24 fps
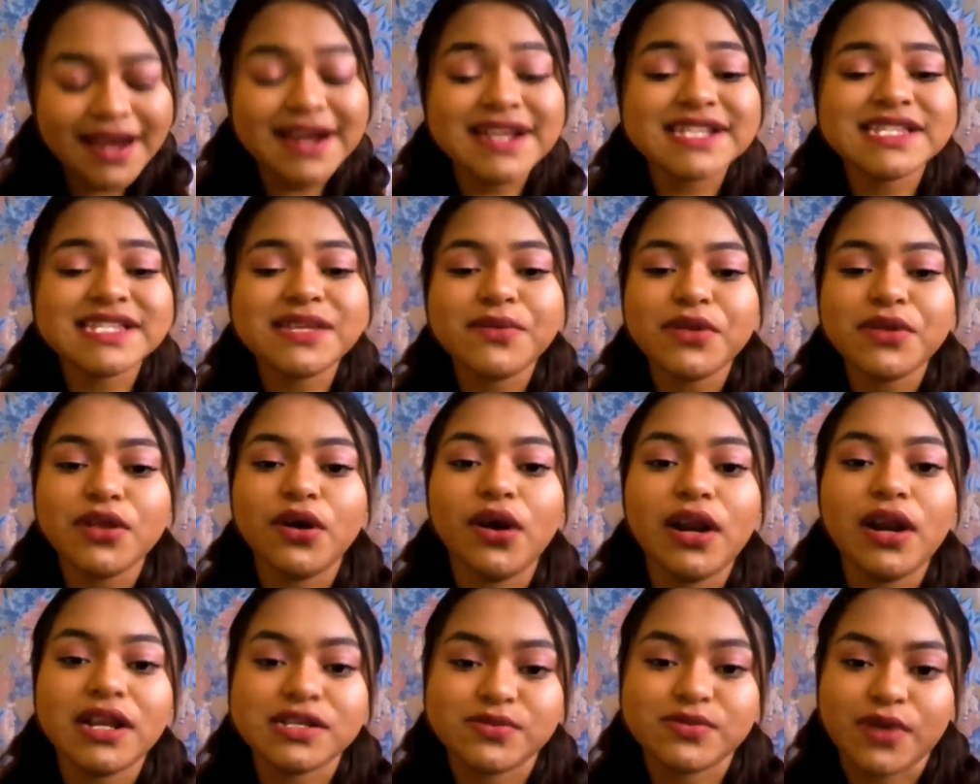en este
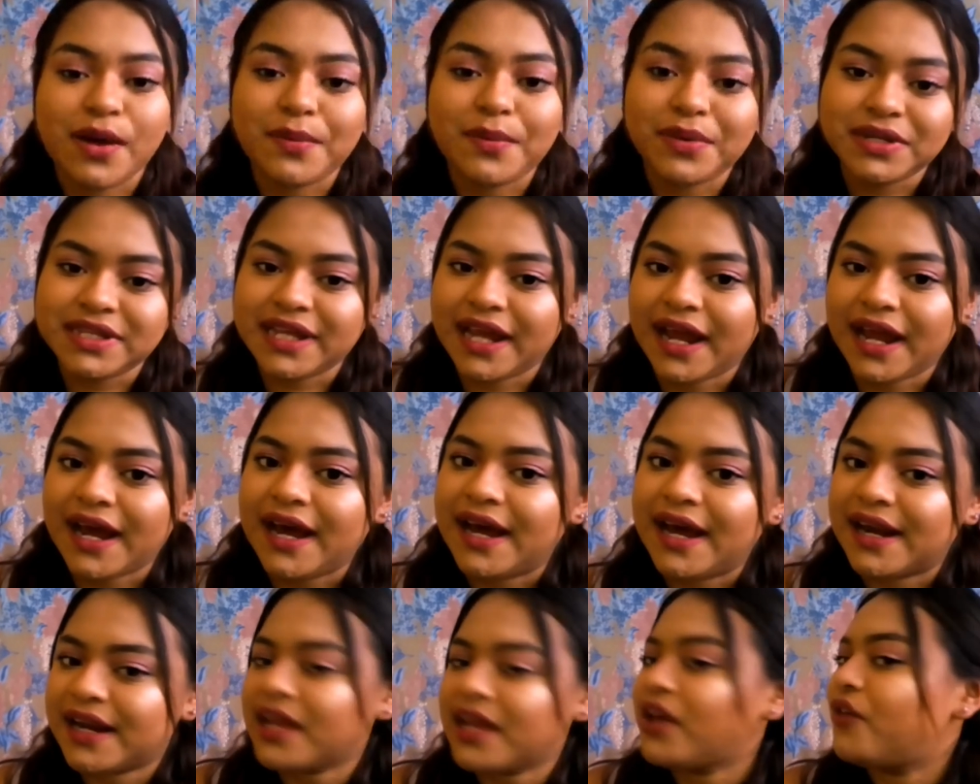video les voy a
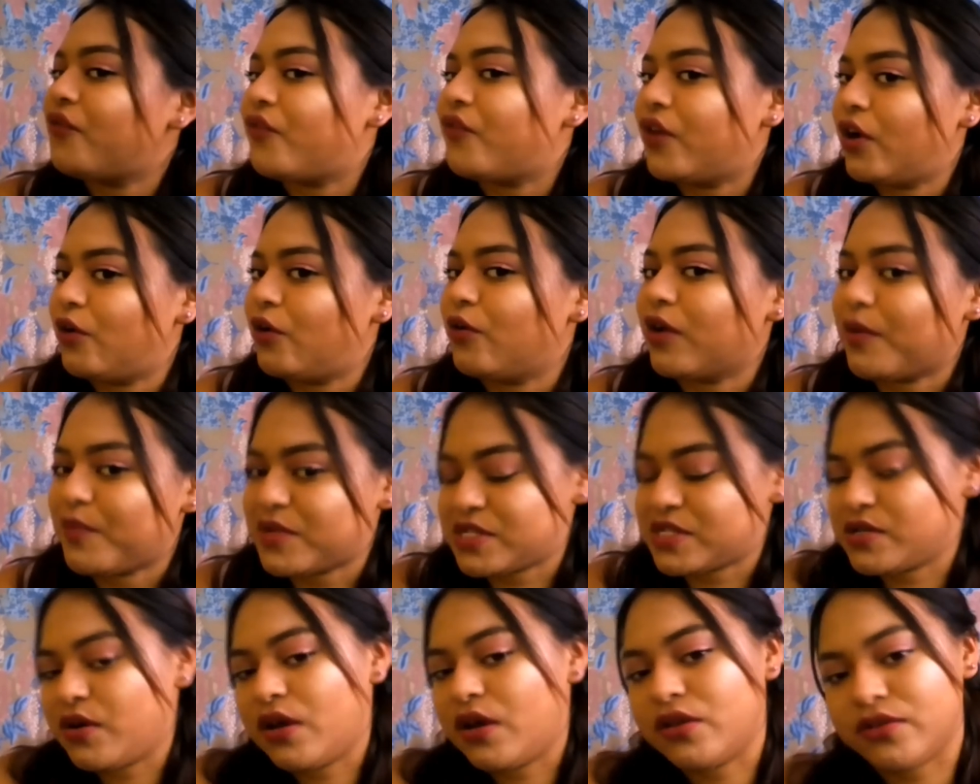platicar qué fue lo
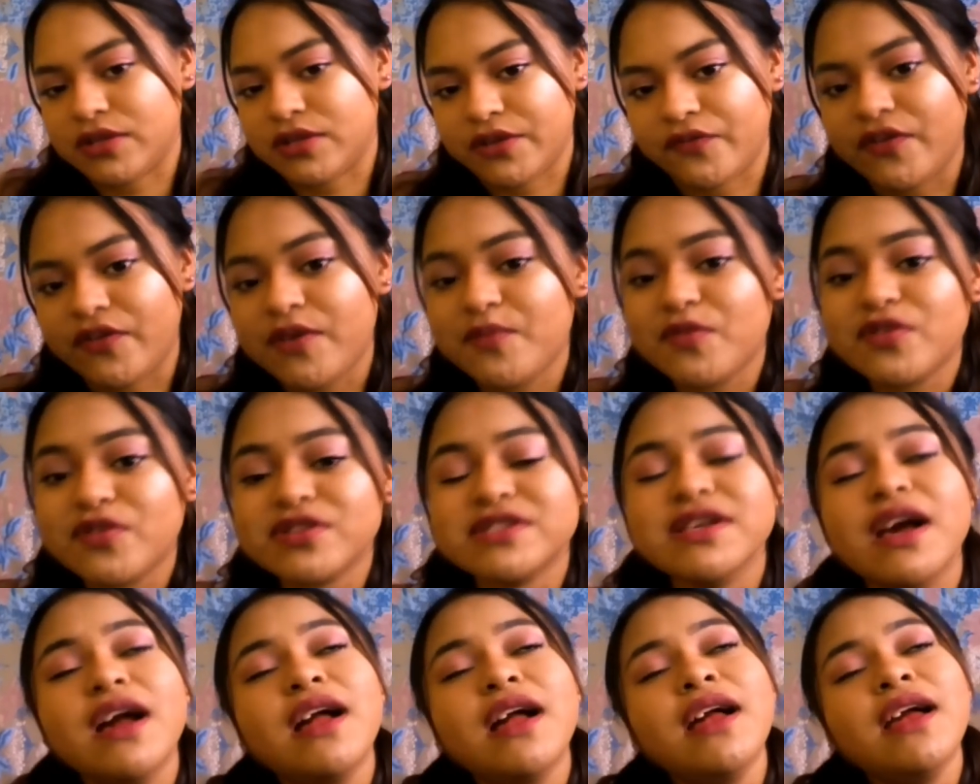que pasó, a dónde
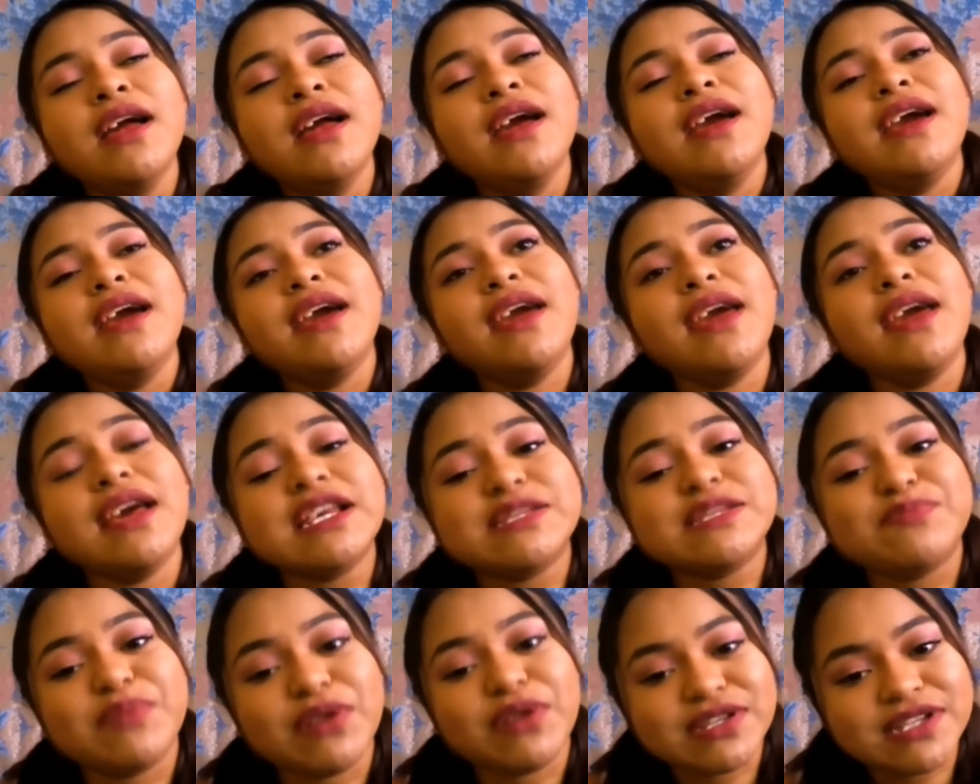fuimos y
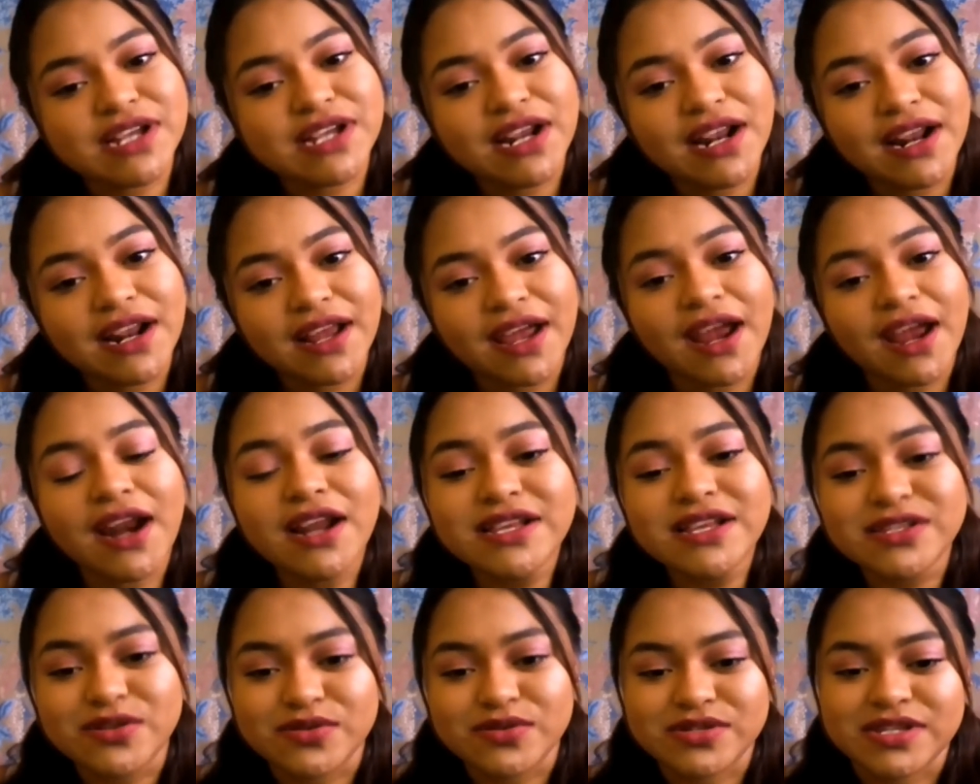espero
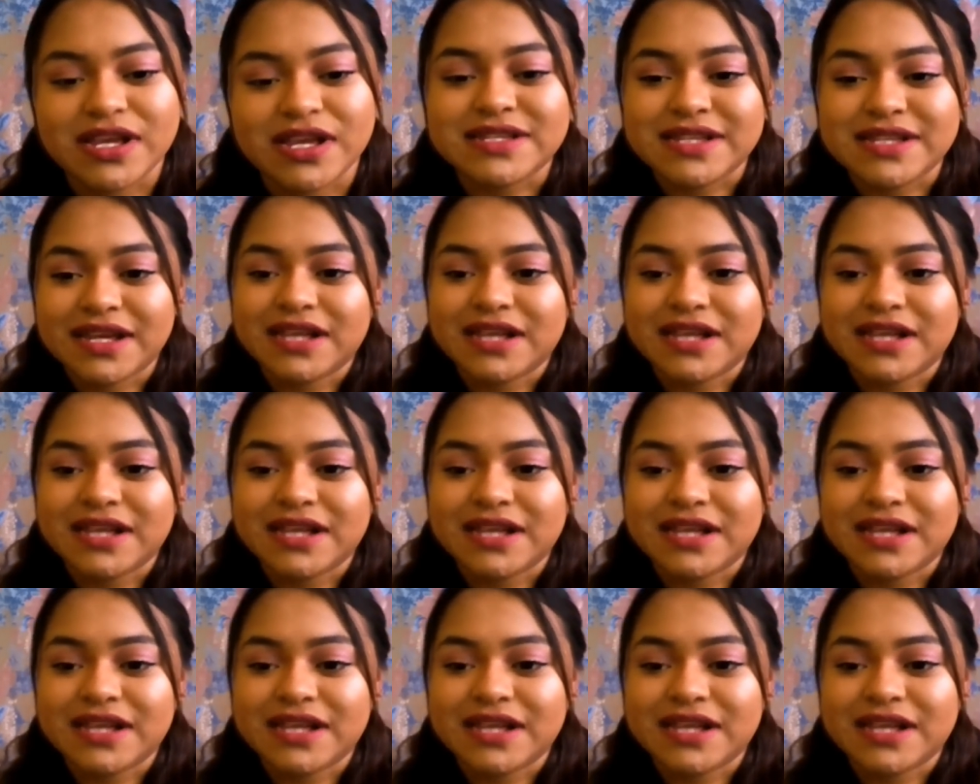que les guste.